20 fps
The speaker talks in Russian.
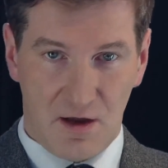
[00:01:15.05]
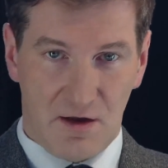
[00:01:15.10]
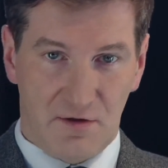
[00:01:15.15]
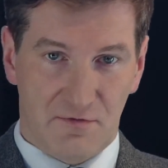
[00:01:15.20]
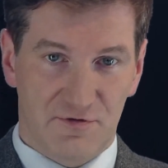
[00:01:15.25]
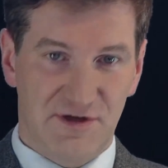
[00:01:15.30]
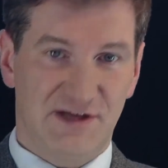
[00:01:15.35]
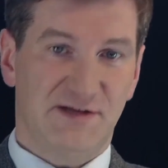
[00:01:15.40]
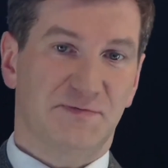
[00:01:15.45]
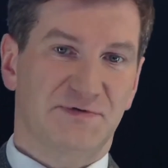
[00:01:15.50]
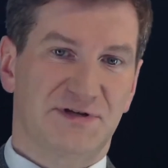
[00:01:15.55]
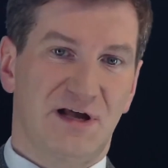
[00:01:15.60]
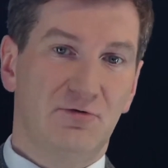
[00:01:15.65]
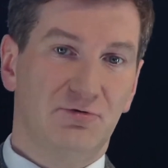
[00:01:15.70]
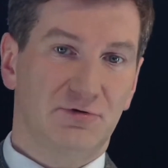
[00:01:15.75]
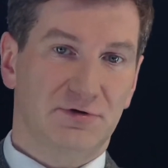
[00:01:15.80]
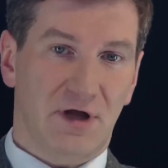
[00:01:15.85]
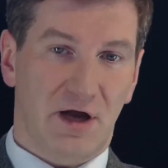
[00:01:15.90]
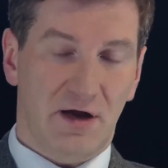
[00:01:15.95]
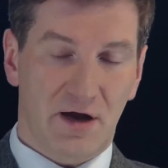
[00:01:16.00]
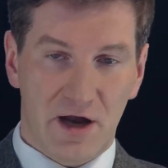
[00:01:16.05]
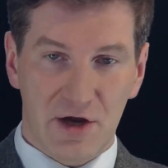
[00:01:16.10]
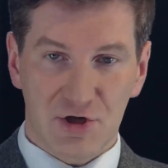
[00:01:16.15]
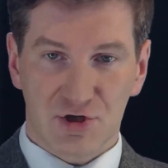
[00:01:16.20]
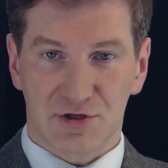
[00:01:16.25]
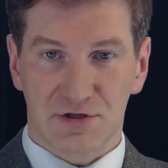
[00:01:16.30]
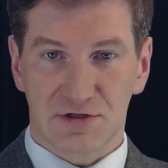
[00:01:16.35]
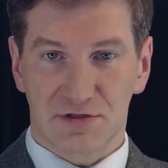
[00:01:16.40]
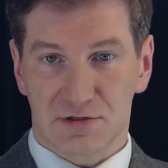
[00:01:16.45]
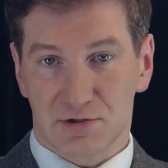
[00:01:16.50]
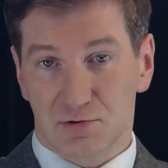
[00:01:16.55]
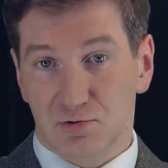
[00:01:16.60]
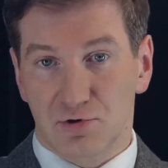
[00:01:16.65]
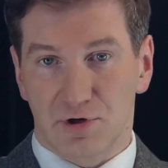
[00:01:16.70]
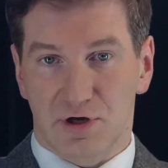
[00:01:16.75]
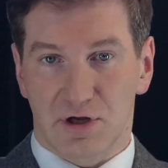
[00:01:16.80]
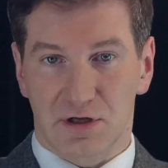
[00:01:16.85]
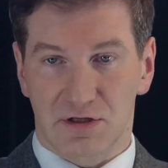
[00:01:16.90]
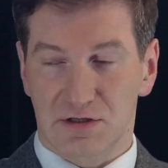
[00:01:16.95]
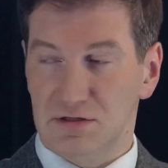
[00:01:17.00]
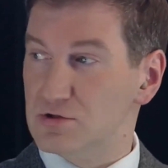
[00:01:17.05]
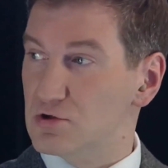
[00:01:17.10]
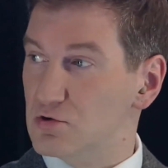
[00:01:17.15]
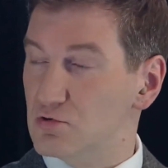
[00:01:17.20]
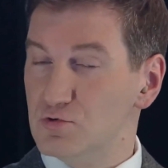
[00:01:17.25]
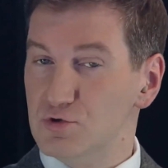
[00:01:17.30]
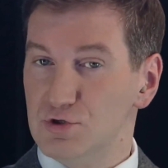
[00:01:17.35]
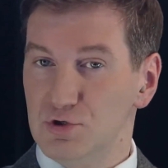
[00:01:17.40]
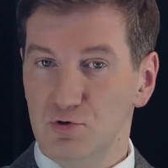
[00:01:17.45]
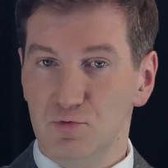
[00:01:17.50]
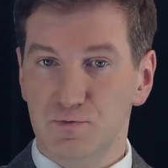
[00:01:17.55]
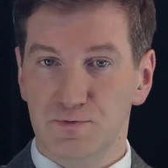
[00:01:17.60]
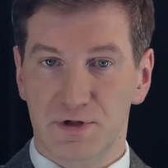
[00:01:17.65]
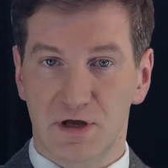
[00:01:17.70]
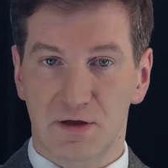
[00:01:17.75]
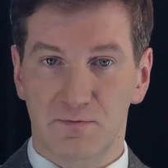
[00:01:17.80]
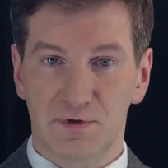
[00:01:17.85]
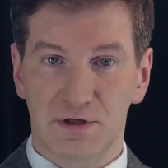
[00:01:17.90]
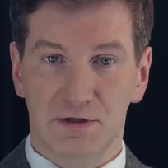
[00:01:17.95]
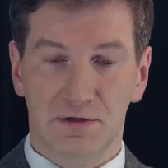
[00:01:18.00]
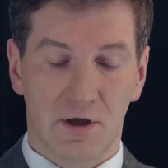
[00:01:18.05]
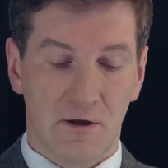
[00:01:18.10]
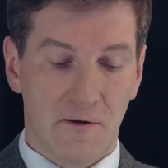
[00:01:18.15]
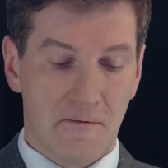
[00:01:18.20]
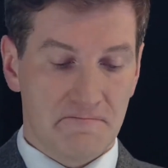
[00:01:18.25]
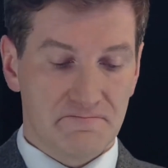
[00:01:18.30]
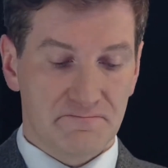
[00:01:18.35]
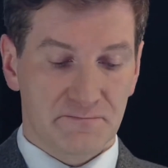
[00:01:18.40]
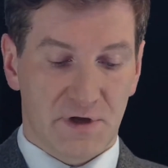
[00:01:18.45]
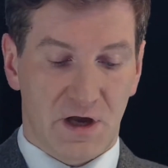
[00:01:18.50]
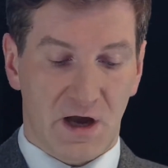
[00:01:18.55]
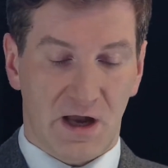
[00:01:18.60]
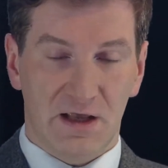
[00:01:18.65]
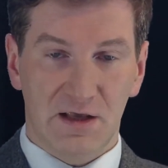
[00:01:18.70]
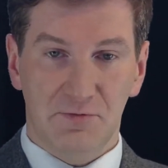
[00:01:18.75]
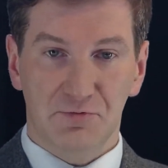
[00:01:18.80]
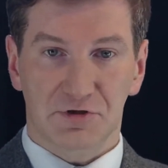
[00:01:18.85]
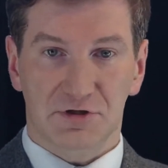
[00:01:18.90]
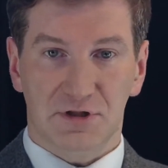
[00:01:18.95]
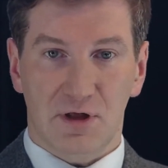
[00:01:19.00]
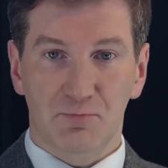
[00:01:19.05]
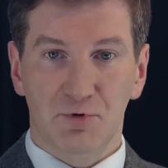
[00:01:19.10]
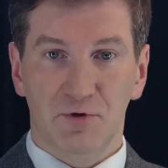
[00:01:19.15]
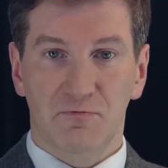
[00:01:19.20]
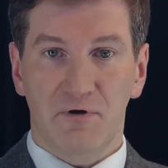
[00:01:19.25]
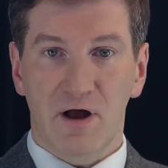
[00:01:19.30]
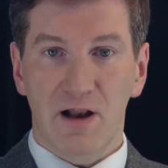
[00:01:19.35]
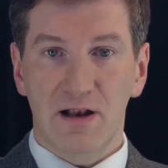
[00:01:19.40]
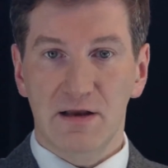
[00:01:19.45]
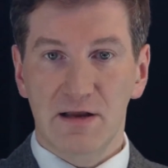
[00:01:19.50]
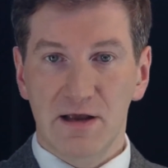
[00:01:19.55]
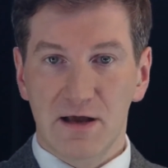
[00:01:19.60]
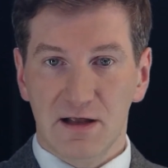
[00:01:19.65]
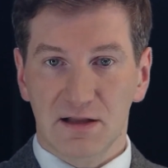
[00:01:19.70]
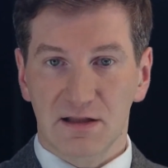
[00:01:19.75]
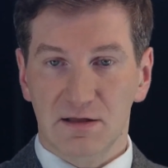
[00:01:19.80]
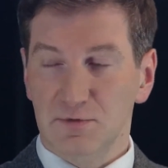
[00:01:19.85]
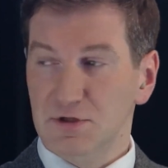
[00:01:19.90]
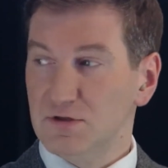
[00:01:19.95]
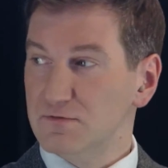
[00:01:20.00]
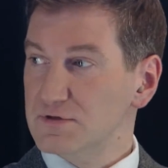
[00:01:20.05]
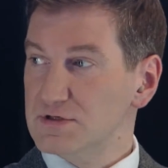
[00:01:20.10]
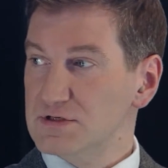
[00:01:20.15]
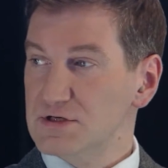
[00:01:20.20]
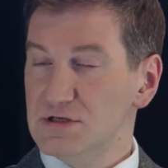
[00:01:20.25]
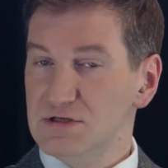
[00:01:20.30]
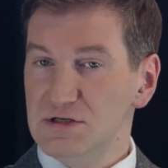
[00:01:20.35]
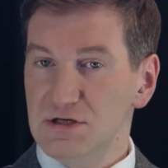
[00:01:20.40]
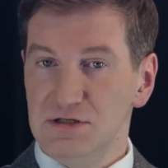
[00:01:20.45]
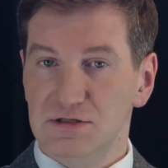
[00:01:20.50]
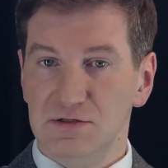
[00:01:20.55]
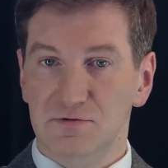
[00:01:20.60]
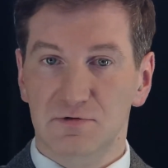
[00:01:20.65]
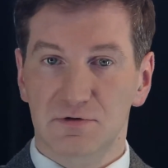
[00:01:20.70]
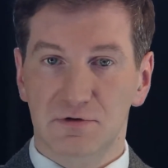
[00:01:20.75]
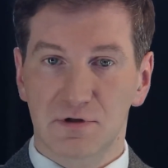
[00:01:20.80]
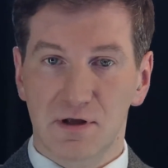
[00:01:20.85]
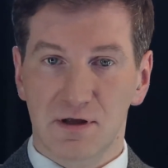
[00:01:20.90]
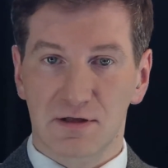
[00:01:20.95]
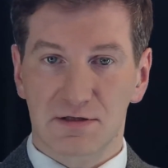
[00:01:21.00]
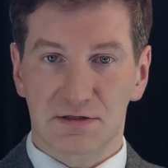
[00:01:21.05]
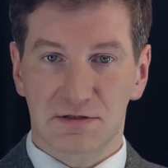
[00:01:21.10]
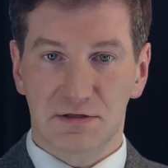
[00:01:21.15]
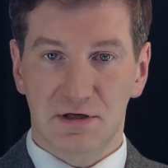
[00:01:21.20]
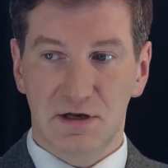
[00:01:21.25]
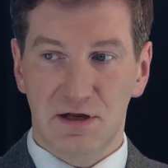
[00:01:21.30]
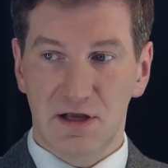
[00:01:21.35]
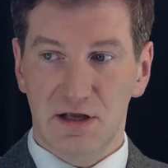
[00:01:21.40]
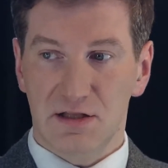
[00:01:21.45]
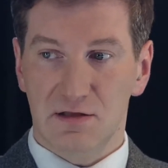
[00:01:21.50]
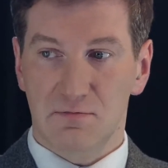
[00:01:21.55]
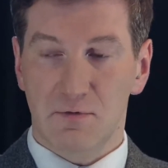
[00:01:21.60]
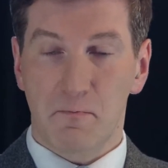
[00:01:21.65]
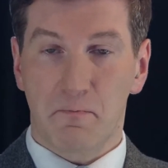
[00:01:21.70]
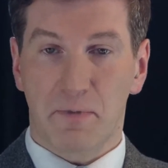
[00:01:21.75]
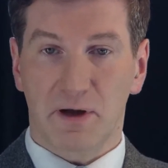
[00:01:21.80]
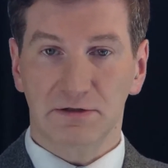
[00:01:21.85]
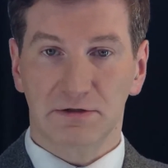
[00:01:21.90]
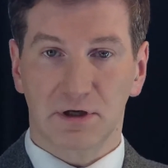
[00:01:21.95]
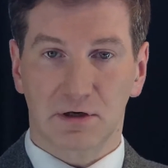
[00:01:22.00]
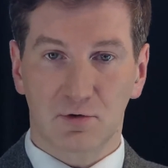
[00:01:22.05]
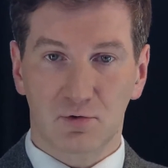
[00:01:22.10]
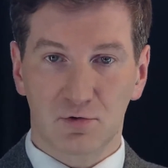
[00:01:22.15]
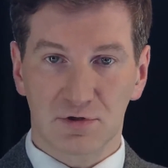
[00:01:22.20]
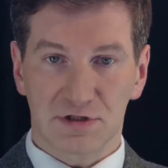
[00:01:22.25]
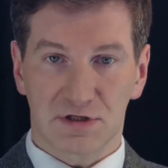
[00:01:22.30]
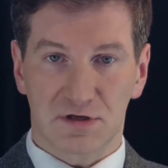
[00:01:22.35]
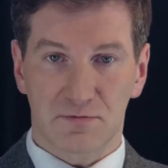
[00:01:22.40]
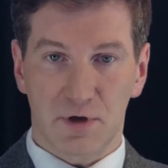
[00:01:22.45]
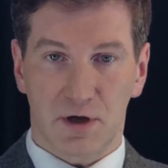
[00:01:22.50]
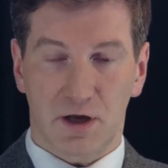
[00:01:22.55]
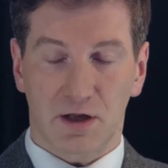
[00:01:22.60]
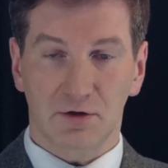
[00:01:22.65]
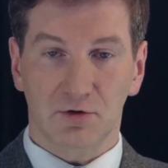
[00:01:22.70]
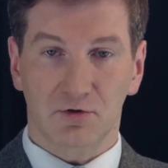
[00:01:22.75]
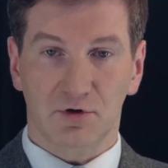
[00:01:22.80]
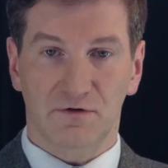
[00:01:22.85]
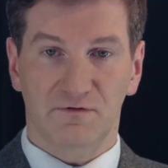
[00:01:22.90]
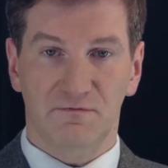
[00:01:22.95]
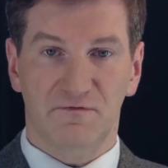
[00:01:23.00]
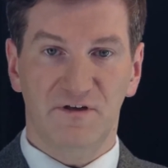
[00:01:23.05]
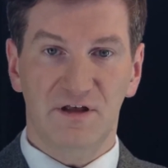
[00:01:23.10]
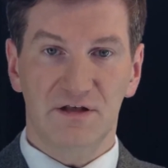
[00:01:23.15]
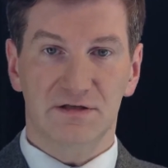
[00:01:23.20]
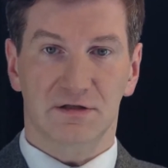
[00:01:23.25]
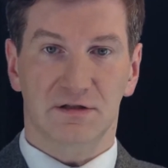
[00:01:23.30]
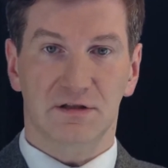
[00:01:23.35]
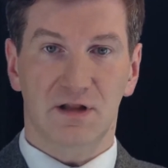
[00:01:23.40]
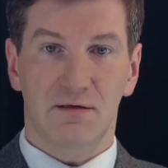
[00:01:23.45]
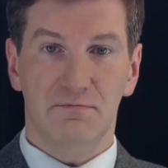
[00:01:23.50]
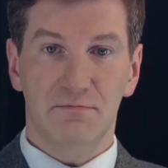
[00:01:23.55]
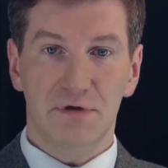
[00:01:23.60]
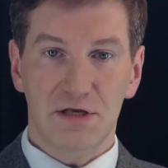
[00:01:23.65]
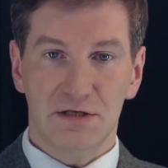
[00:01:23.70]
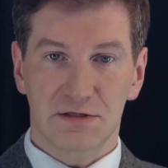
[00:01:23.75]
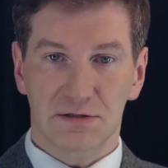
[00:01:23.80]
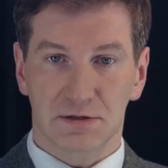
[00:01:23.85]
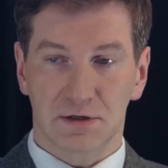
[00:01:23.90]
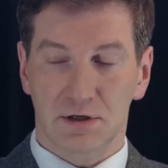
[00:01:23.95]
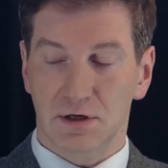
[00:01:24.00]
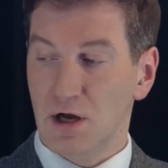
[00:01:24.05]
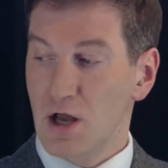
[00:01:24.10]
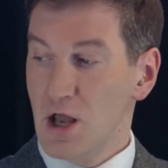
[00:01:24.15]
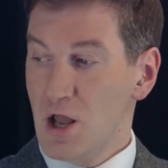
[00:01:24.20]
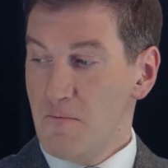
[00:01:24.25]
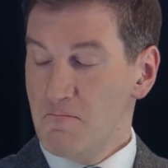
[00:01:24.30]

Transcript: Вот здесь абсолютно такая же история. YouTube набит какими-то там навальнятами, 20-19-летними подростками, которых винтят на митингах.